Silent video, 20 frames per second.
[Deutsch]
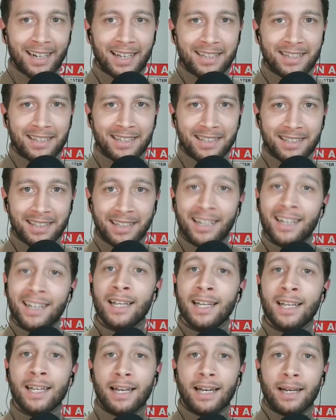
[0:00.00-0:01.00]
Ganz easy.
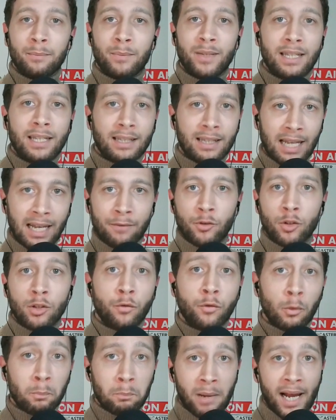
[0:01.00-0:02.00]
Äh, die Datei wird
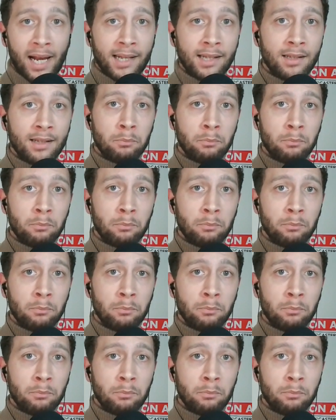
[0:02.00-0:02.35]
von beiden